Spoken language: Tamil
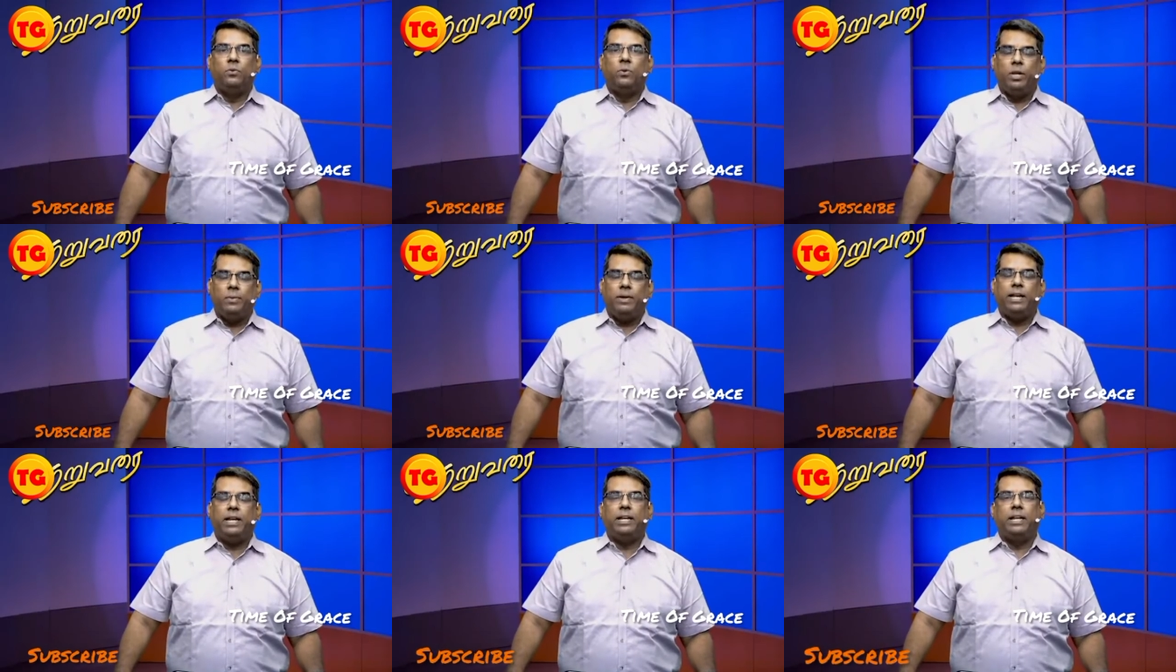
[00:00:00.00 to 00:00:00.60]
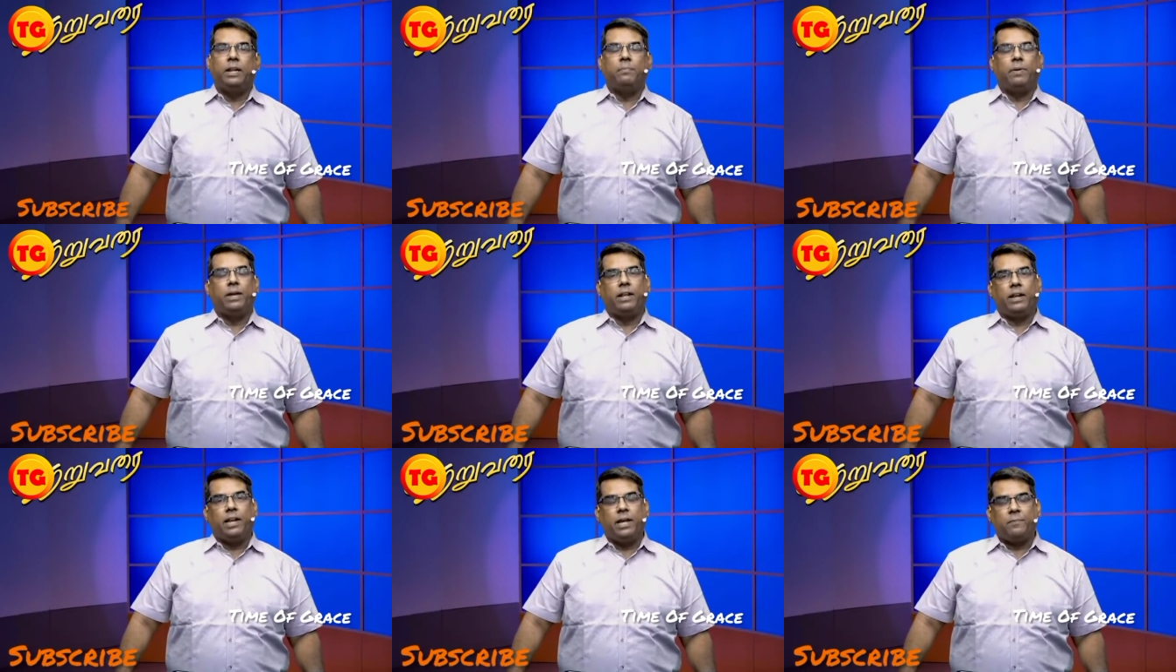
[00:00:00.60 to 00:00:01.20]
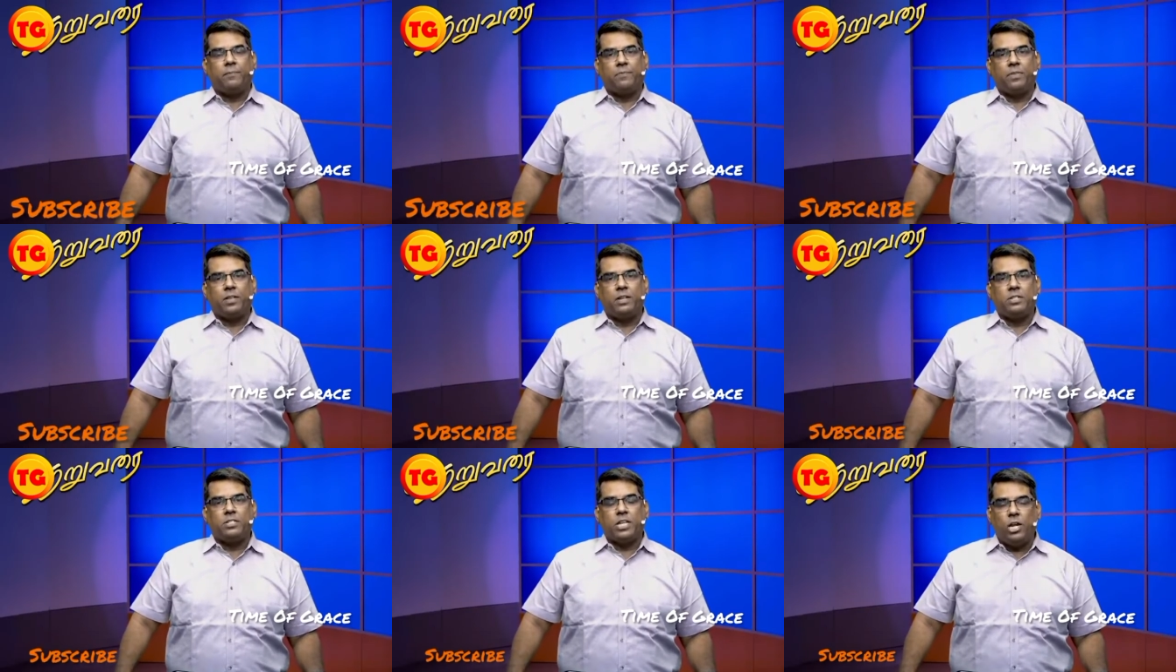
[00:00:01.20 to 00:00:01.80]
உரிமை என்கிற பெயரில்
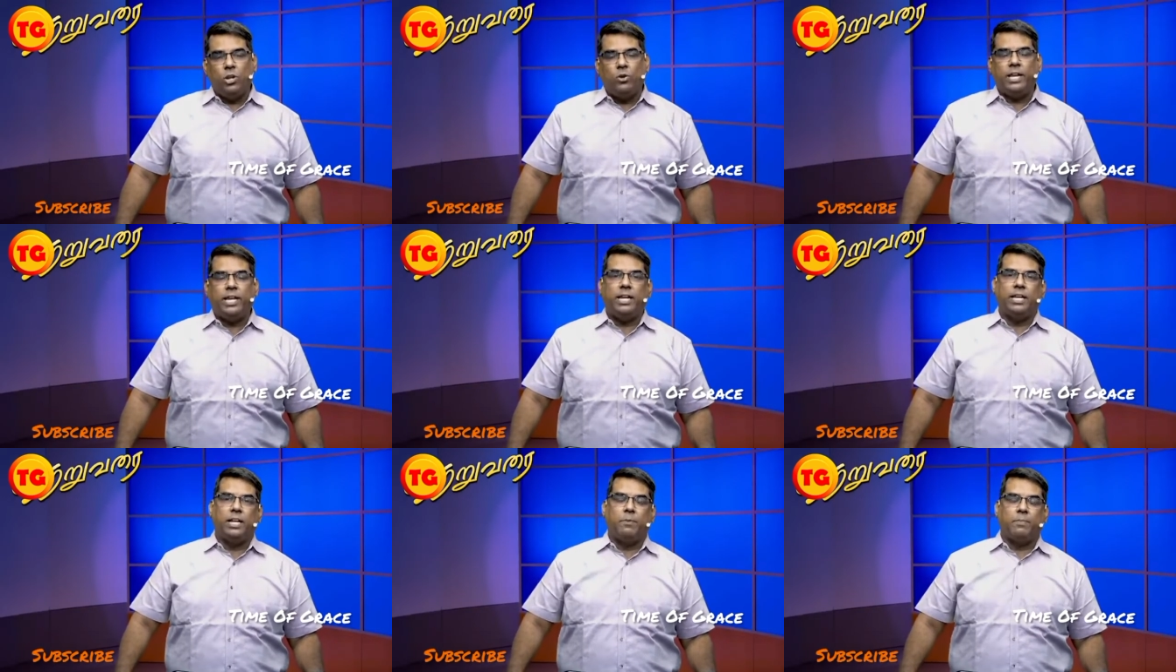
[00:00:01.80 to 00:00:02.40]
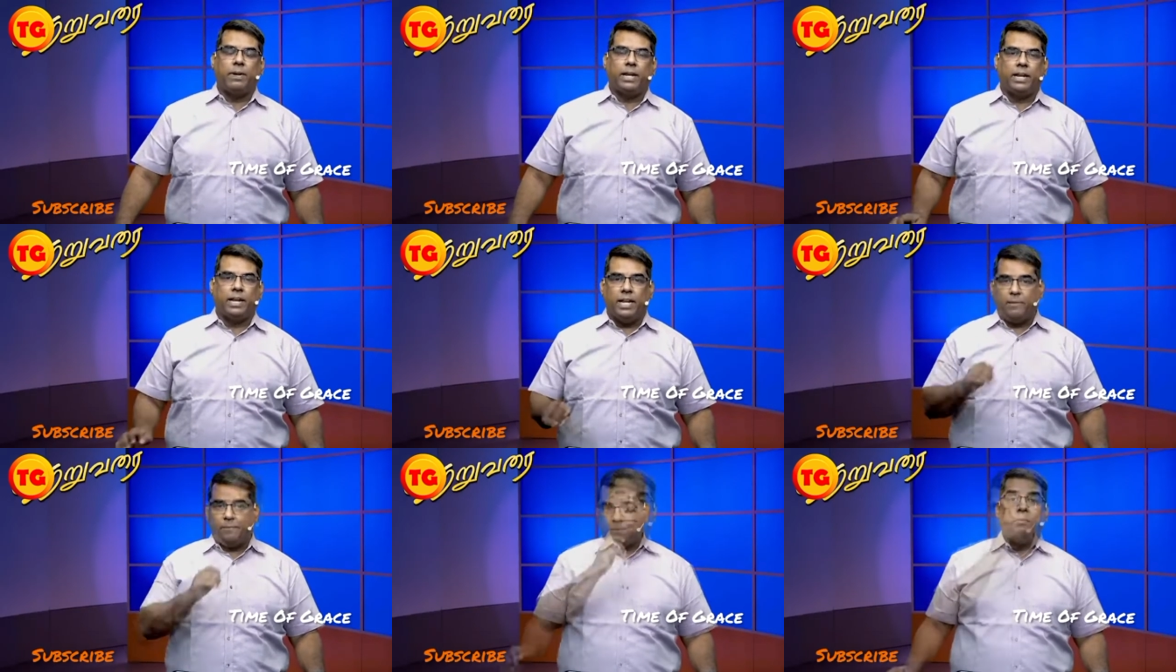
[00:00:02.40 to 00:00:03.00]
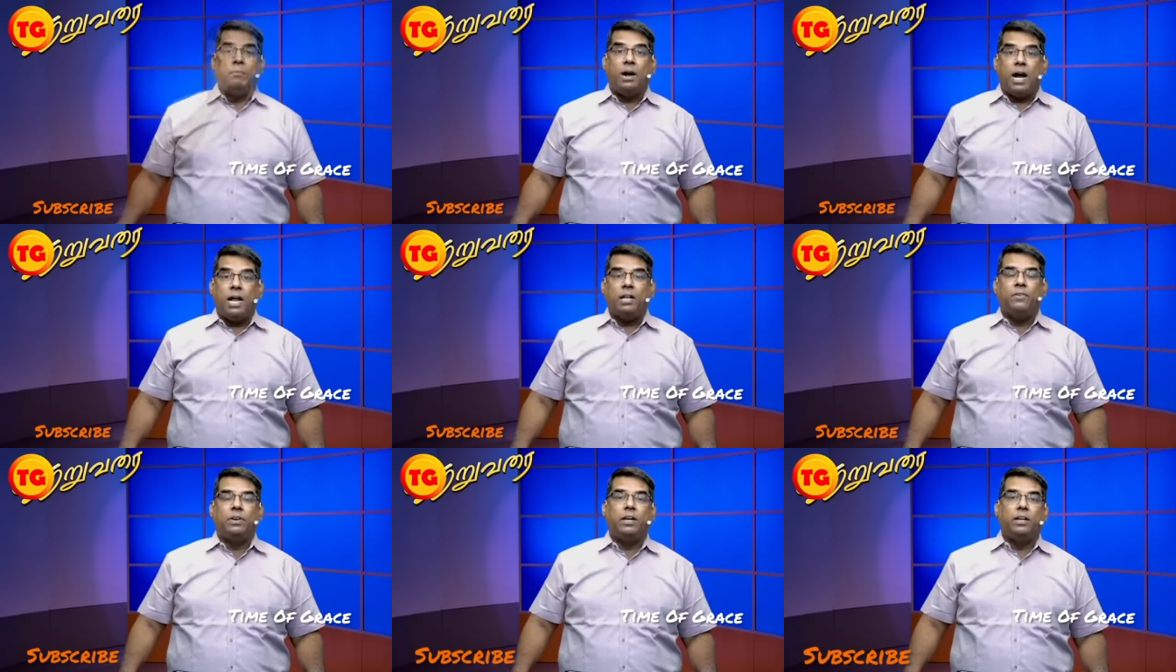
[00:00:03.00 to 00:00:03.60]
சலுகை என்கிற பெயரில்
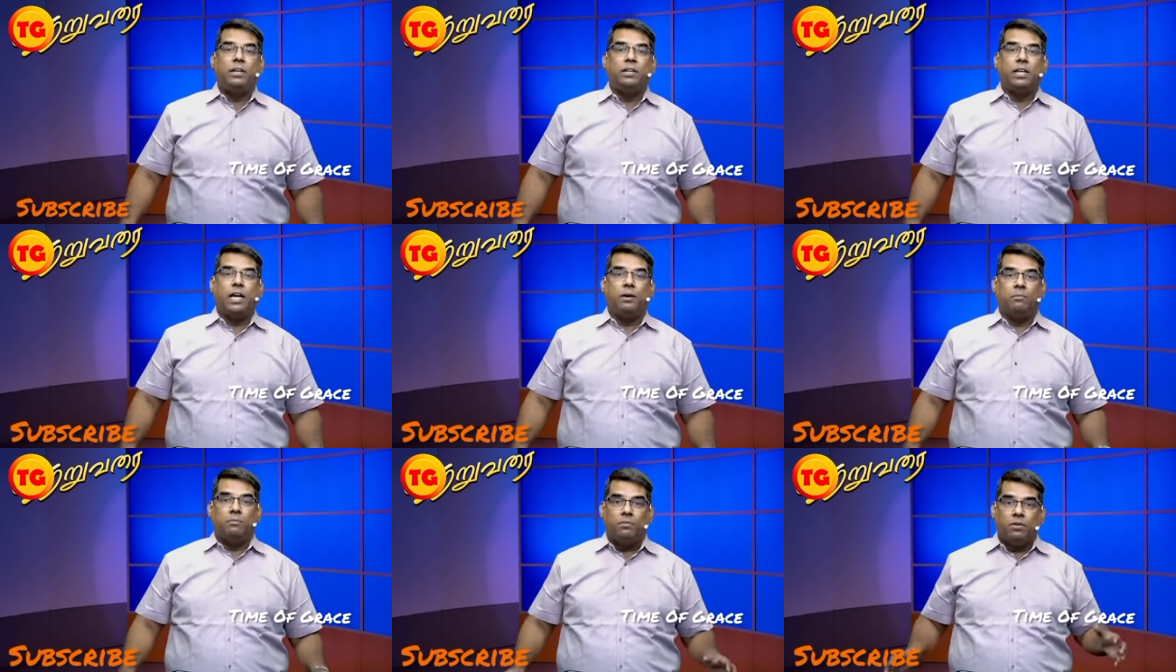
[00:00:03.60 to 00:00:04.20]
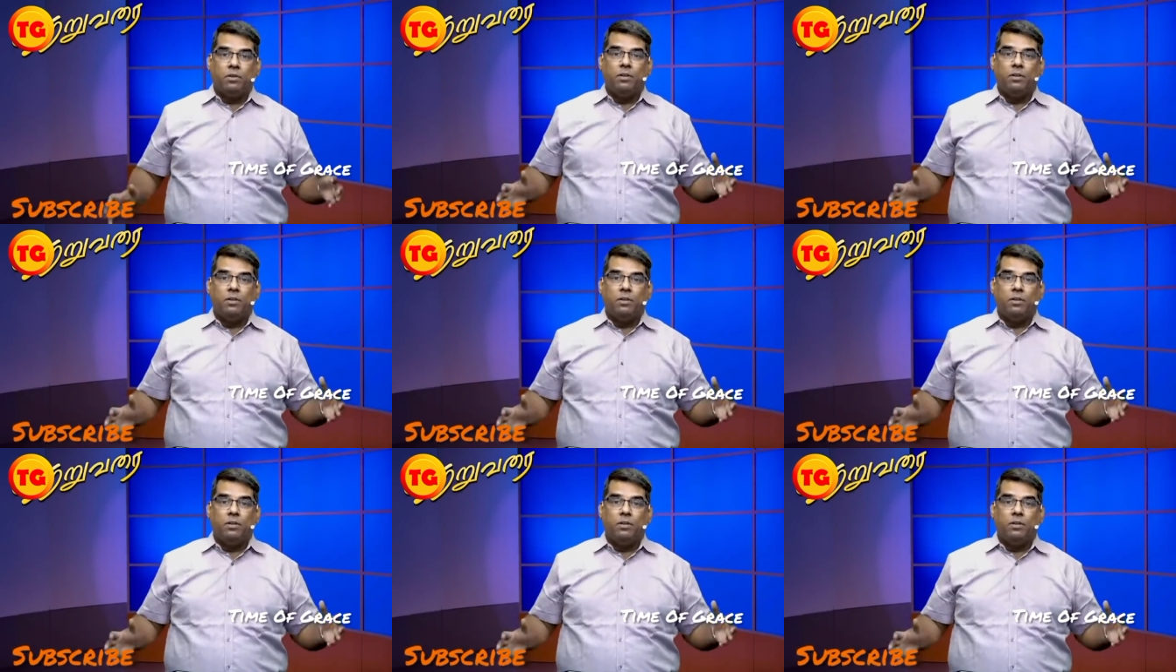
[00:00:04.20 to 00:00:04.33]
மாணவர்களுக்கு நாம்